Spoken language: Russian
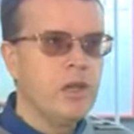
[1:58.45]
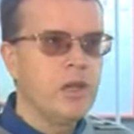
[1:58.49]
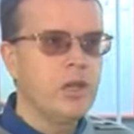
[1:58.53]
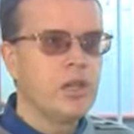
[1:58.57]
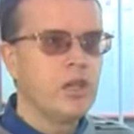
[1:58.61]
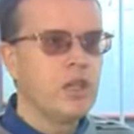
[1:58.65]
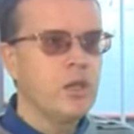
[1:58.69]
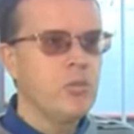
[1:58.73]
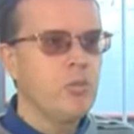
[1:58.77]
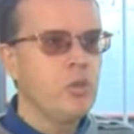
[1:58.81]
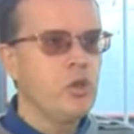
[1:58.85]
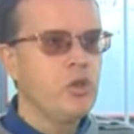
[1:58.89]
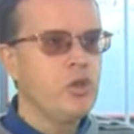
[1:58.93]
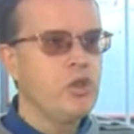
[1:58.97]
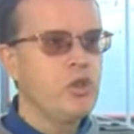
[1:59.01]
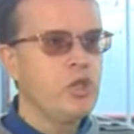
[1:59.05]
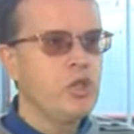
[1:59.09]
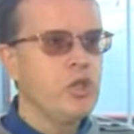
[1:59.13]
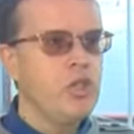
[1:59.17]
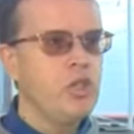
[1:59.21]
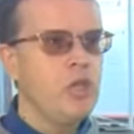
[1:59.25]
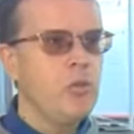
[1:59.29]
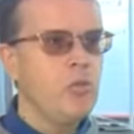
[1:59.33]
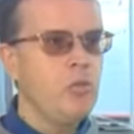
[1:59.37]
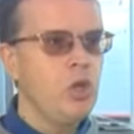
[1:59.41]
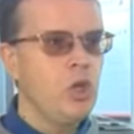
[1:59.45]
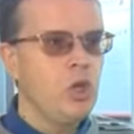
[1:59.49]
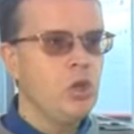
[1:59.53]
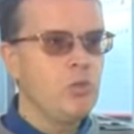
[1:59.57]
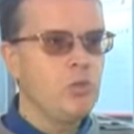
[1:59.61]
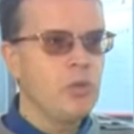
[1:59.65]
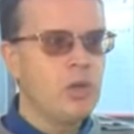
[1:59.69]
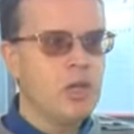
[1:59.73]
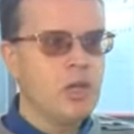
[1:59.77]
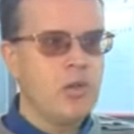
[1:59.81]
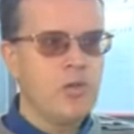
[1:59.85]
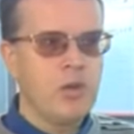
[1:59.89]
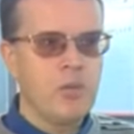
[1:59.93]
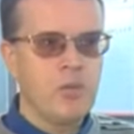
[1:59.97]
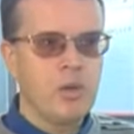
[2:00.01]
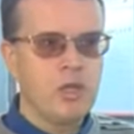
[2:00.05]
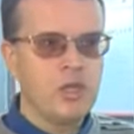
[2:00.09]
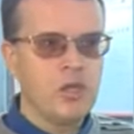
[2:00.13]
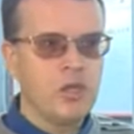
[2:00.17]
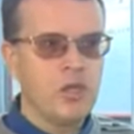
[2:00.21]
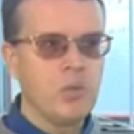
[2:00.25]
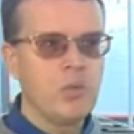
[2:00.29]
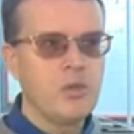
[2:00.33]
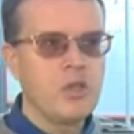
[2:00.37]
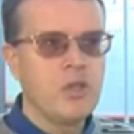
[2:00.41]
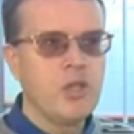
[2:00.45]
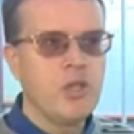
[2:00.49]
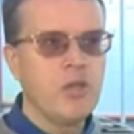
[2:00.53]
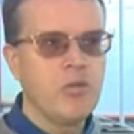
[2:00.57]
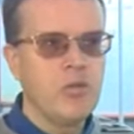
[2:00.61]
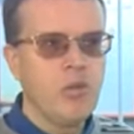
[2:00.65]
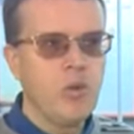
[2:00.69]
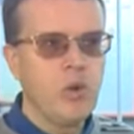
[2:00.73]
И рабочие не имеют права по собственной